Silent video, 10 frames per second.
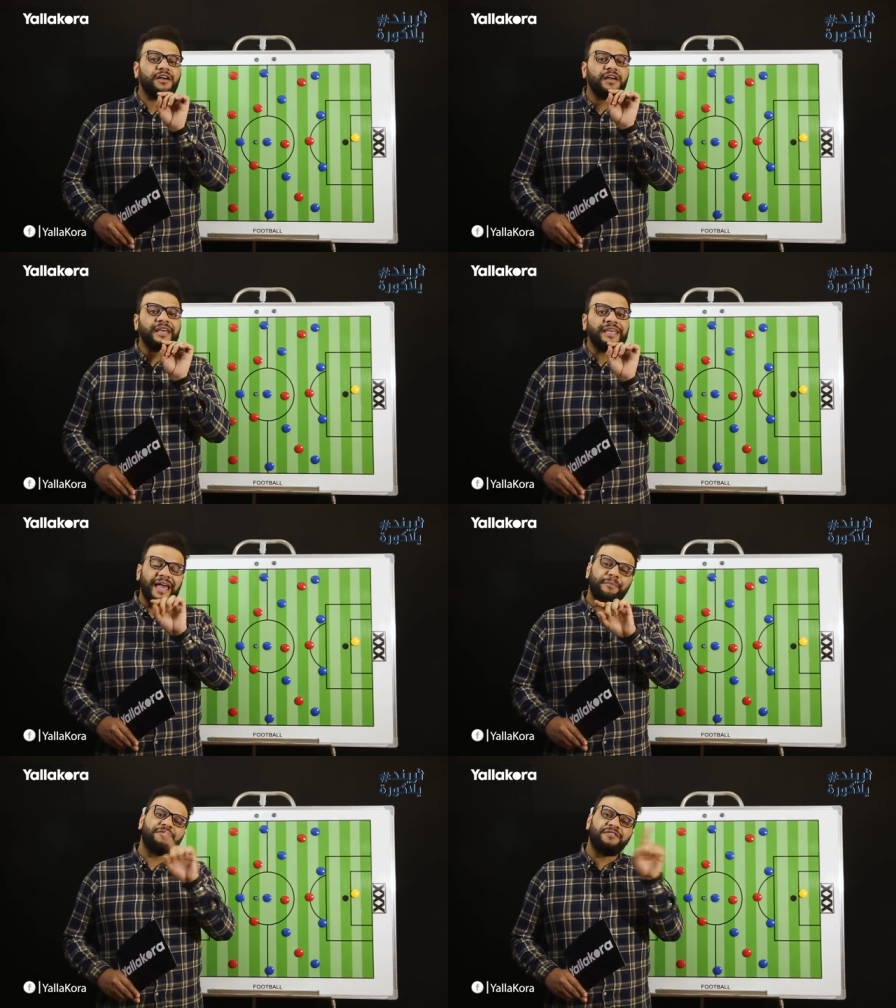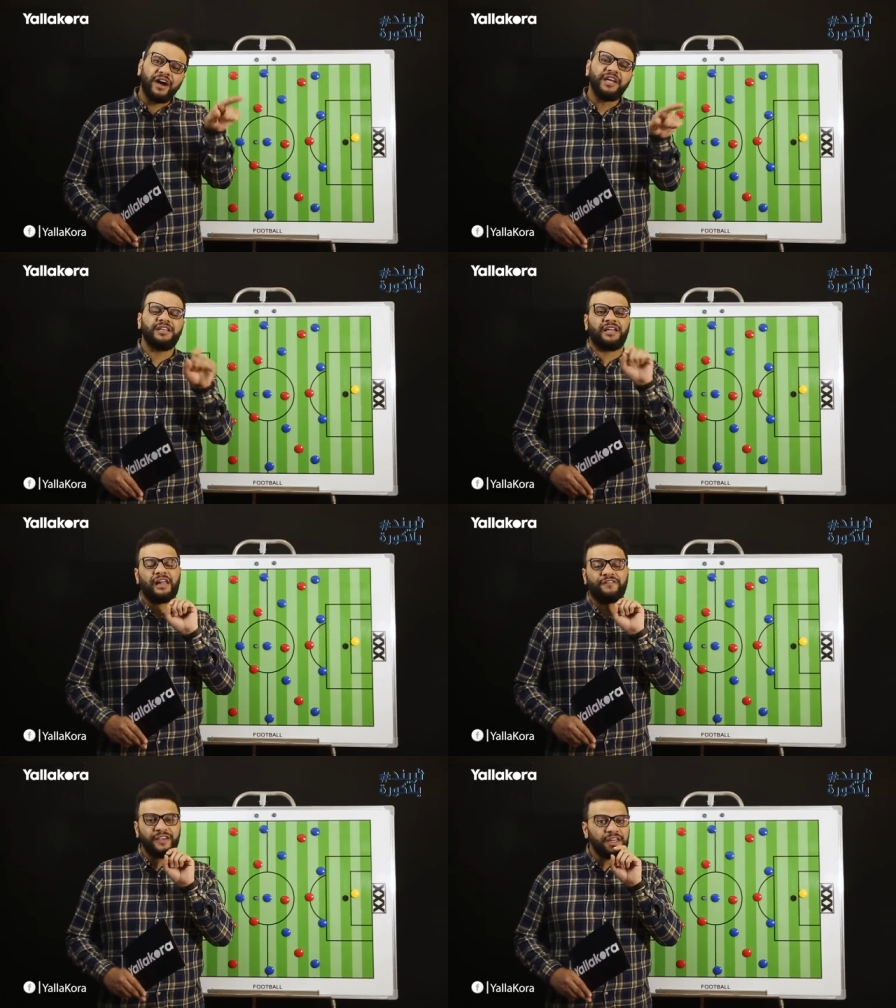اياب فاينل
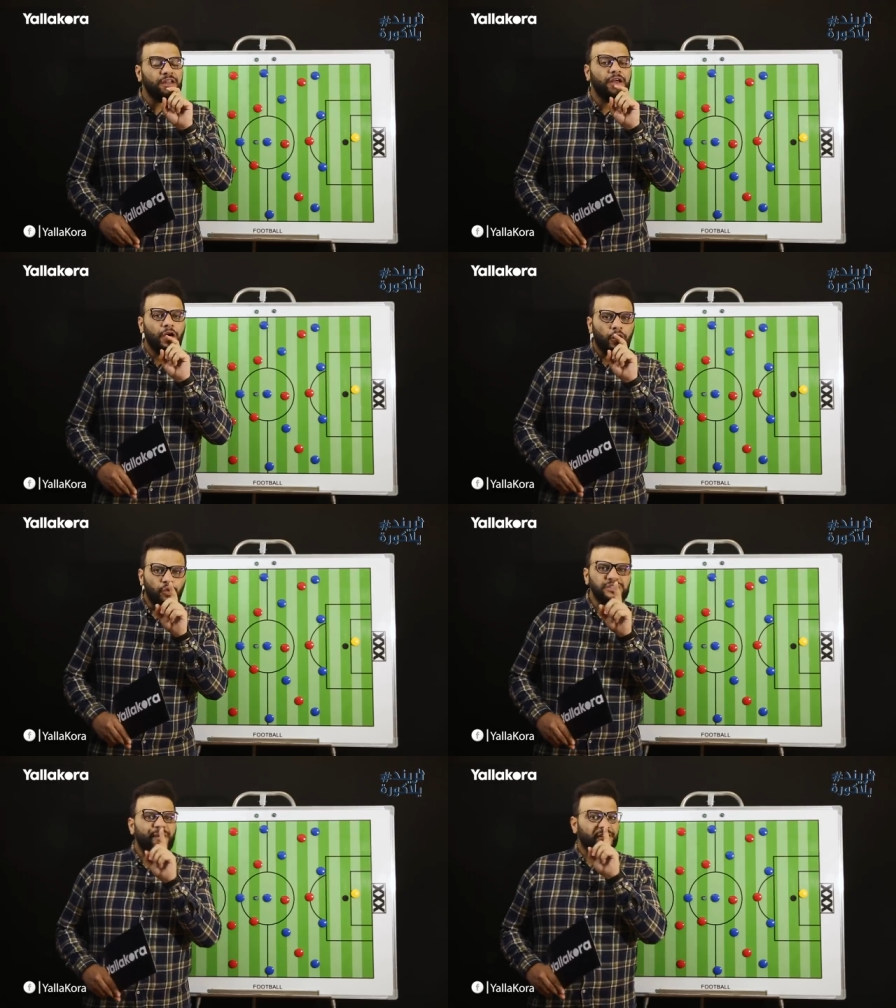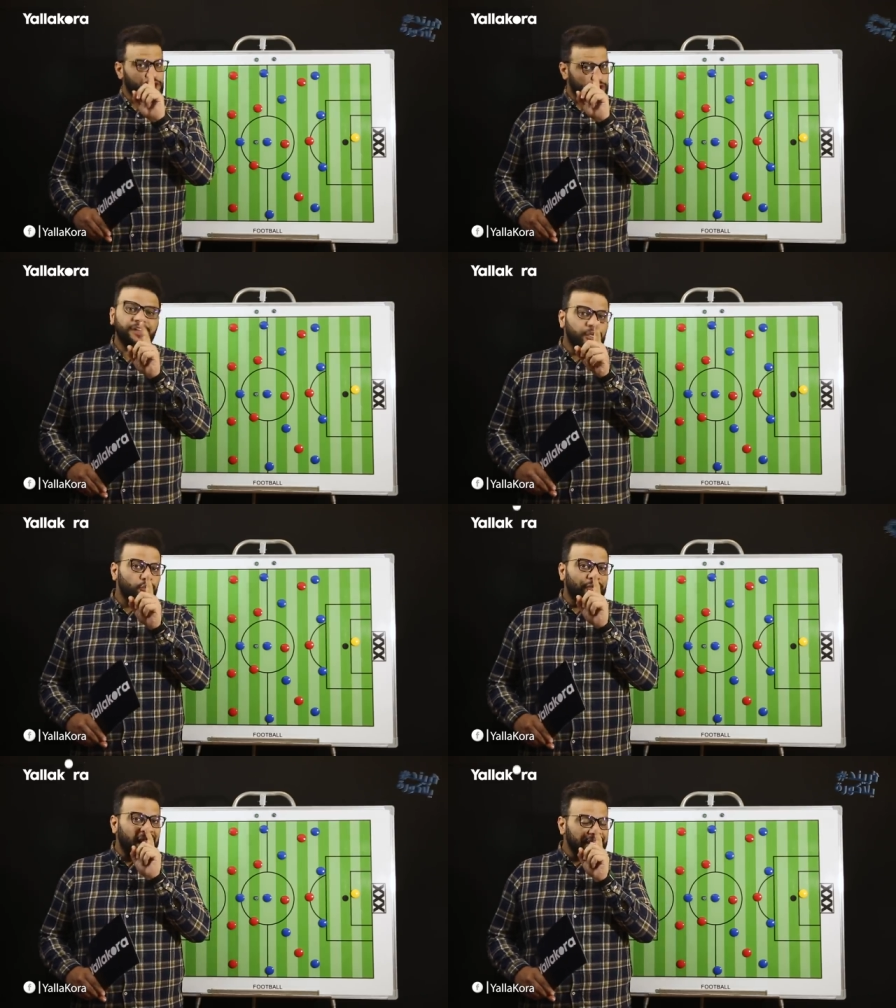2017
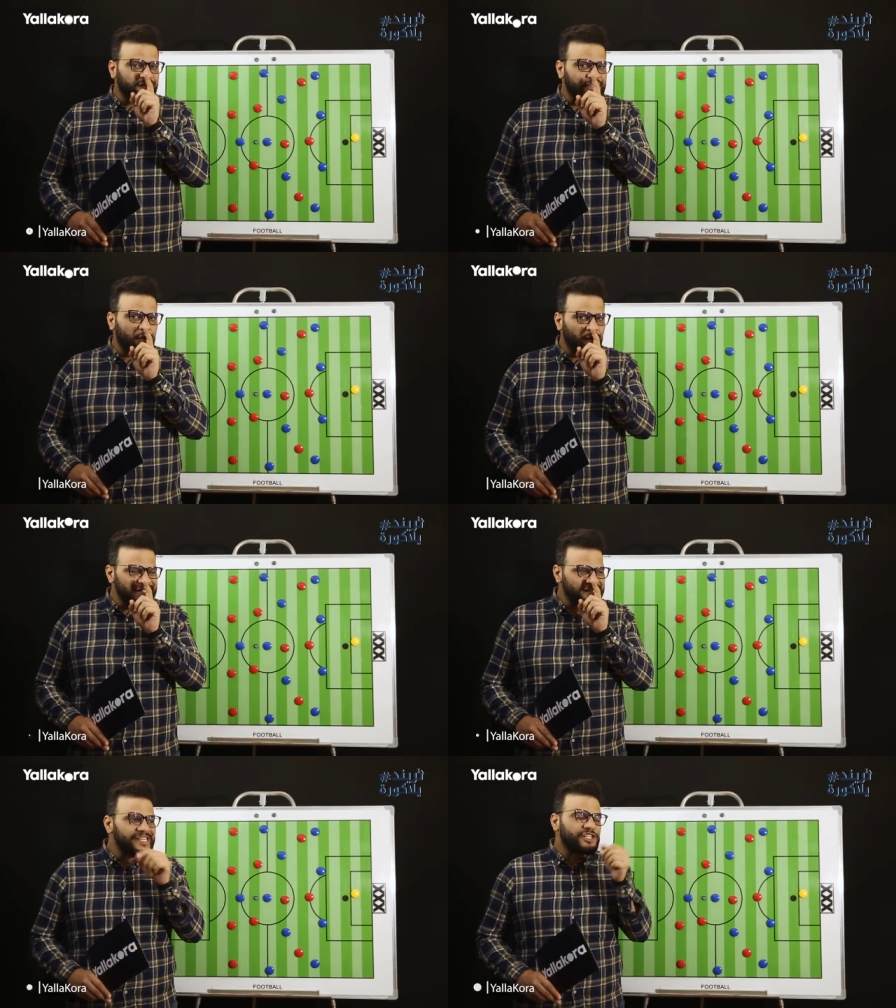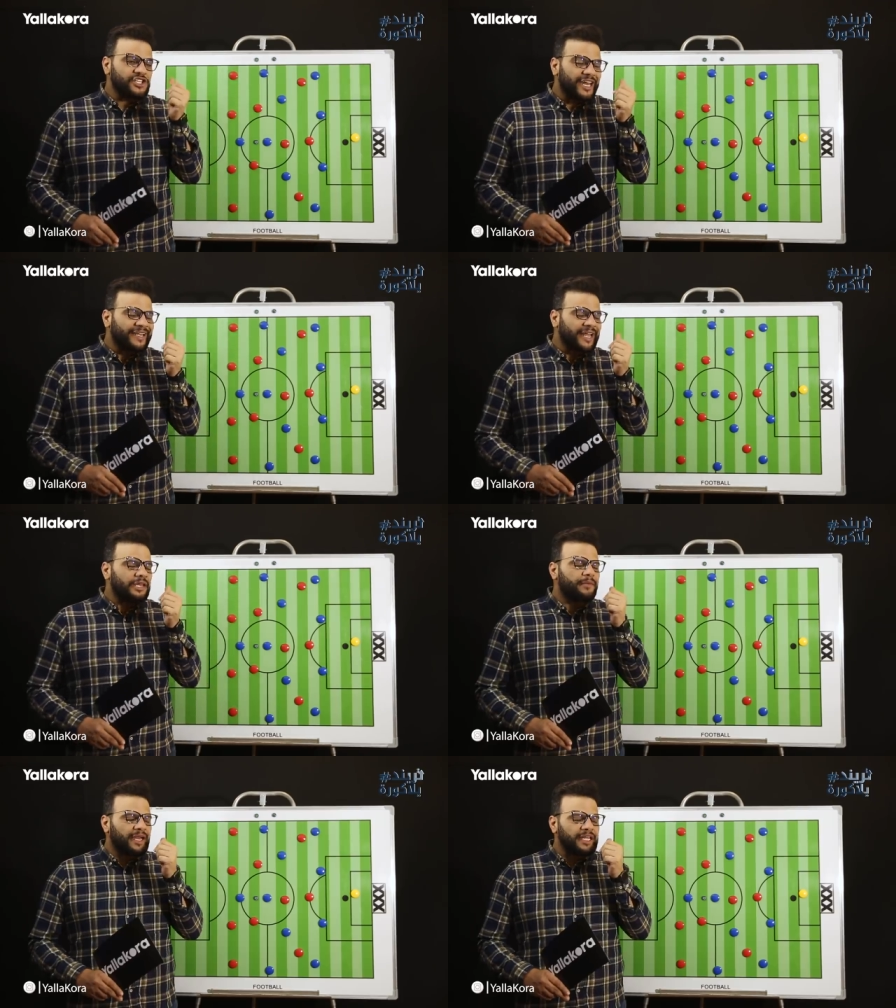افتكروا الهدف ده كويس جدا عشان
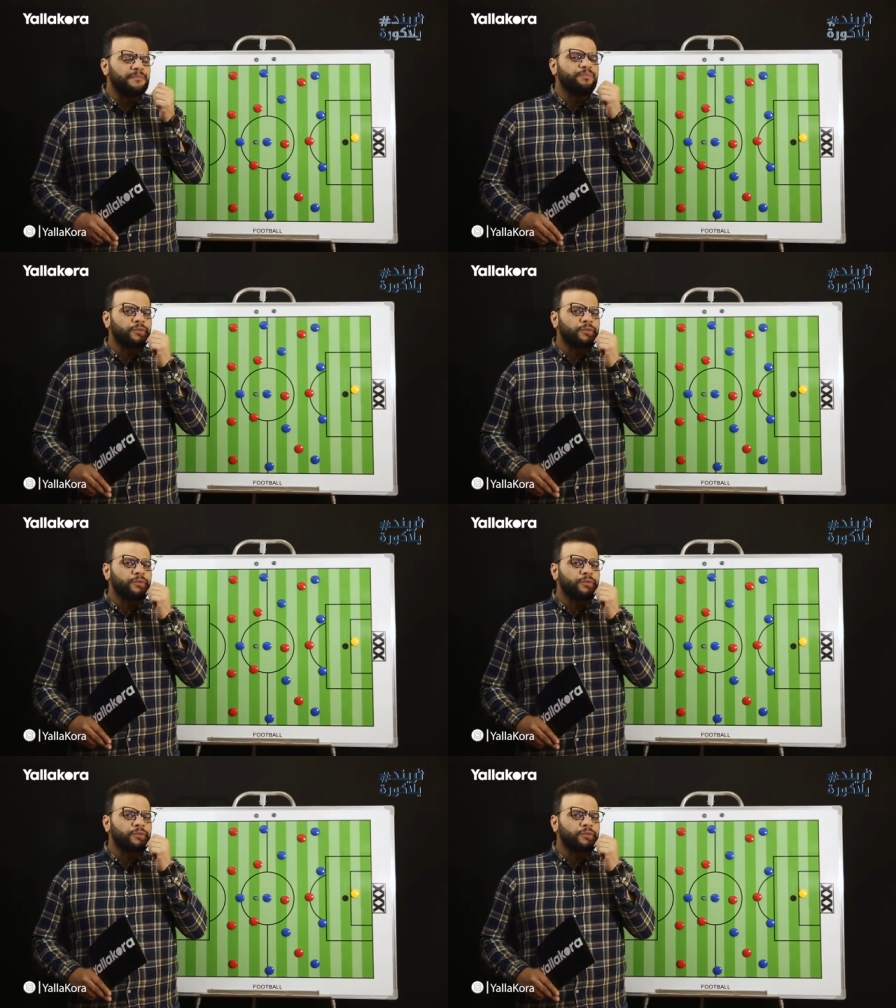هنتكلم عليه